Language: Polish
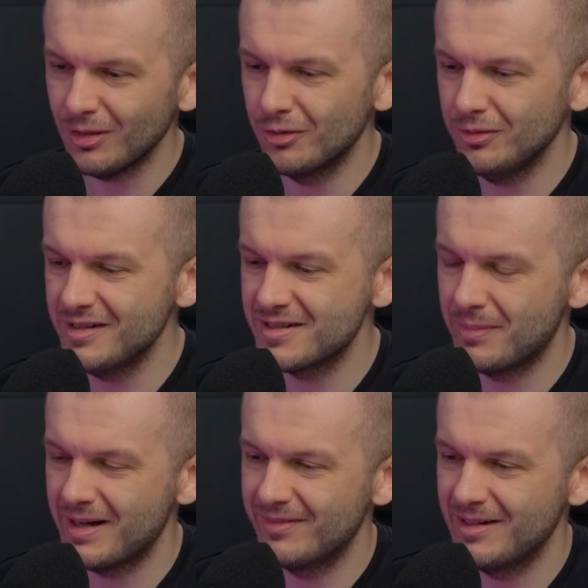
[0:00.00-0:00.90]
no to nie jest
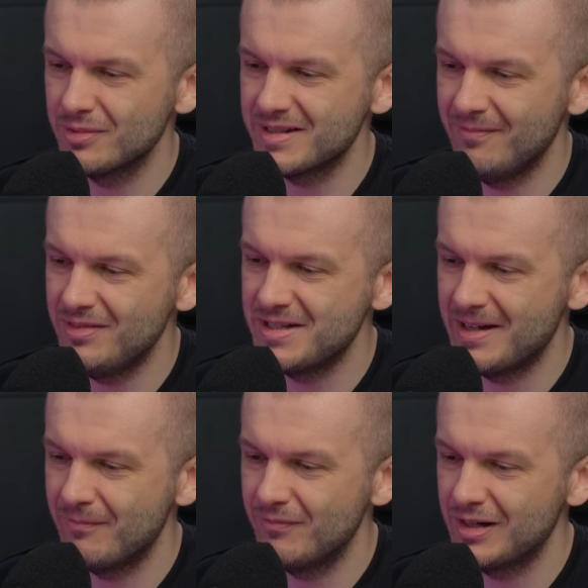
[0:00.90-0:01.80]
prawda, bo sam
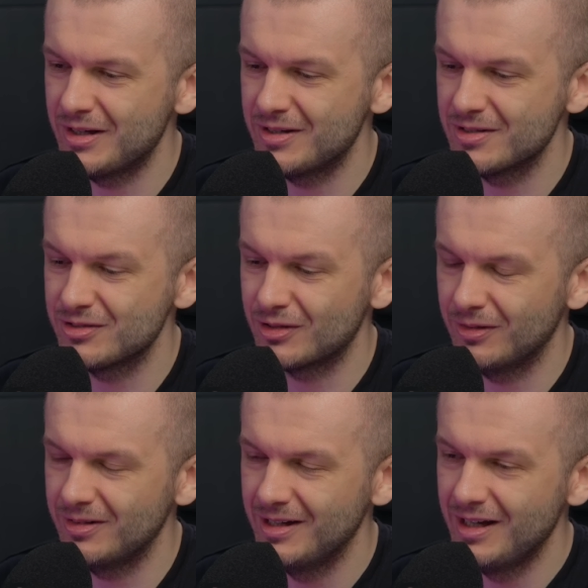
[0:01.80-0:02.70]
widziałem wiele
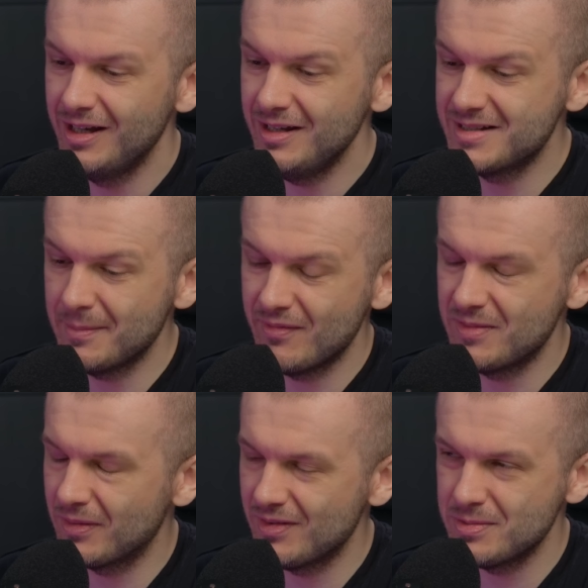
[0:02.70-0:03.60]
stron i sam nawet
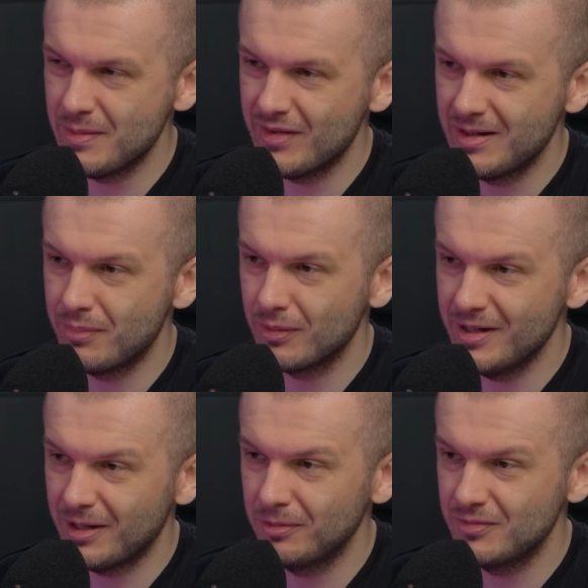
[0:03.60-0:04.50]
prowadziłem wiele
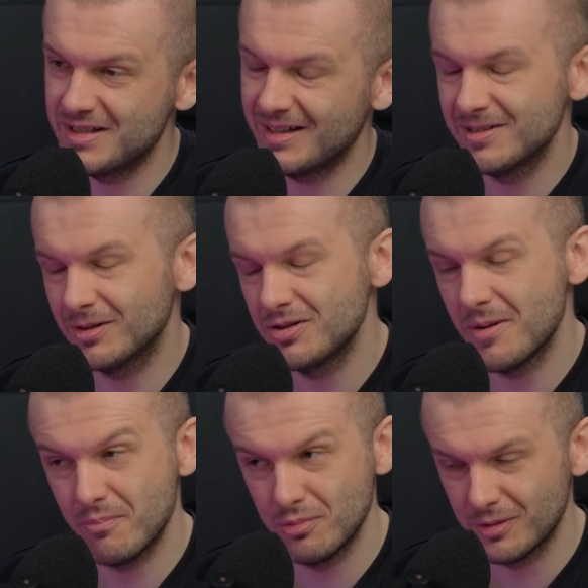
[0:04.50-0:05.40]
projektów, gdzie takie strony
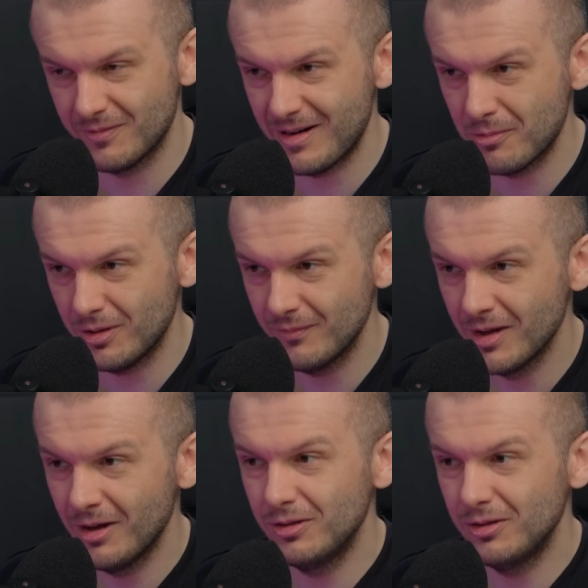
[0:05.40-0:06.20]
się budowało.